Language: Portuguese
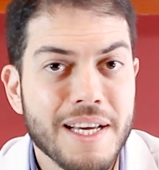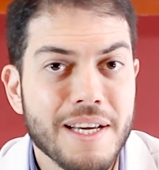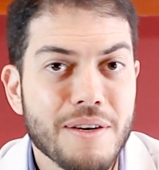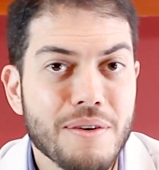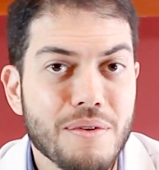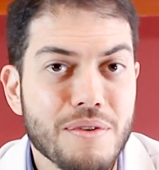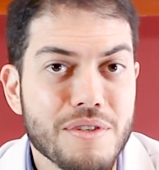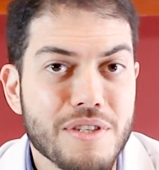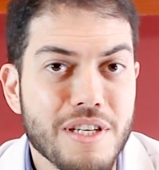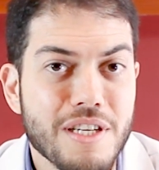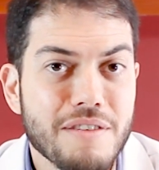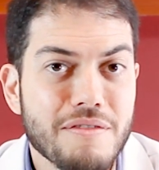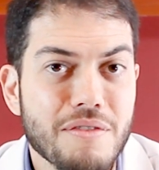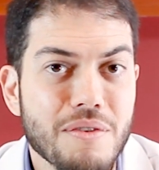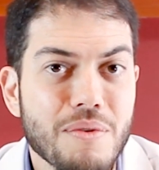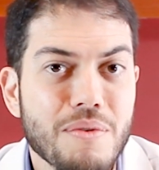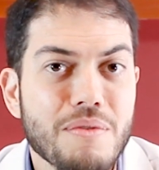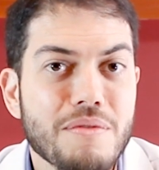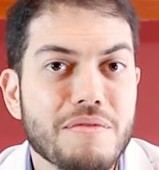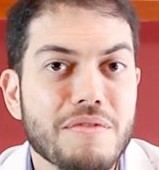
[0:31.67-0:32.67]

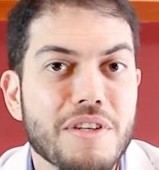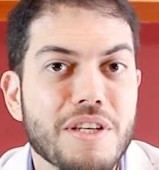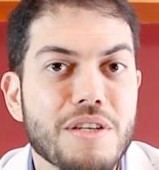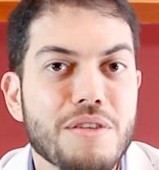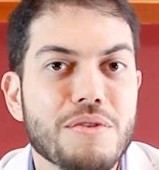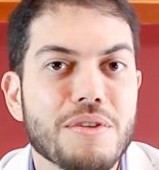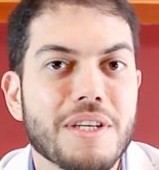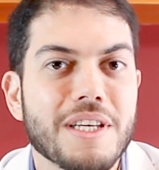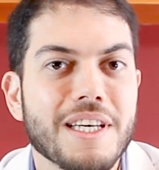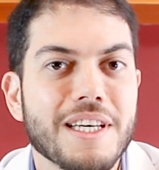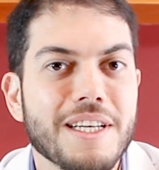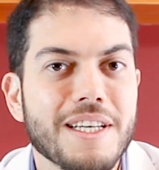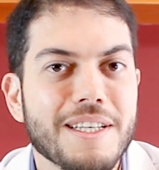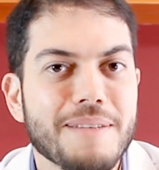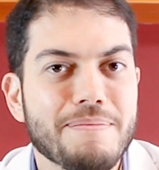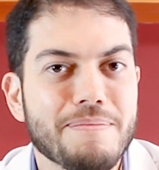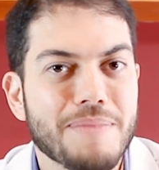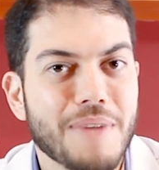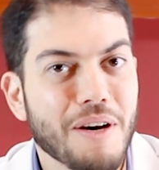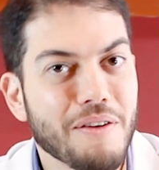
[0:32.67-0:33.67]
Inclusive, um vídeo
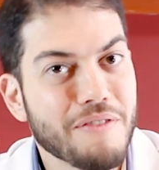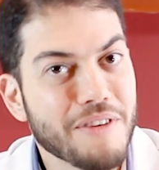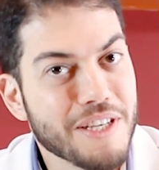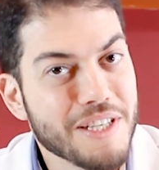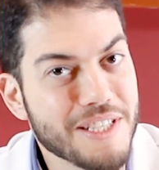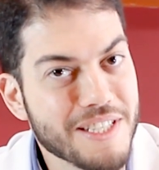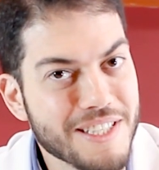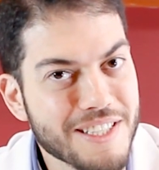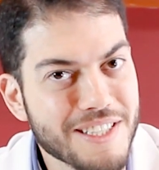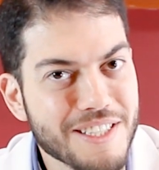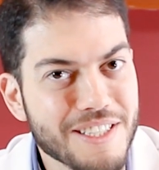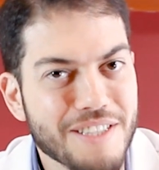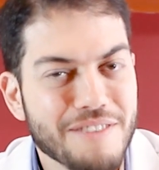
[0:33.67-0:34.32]
que talvez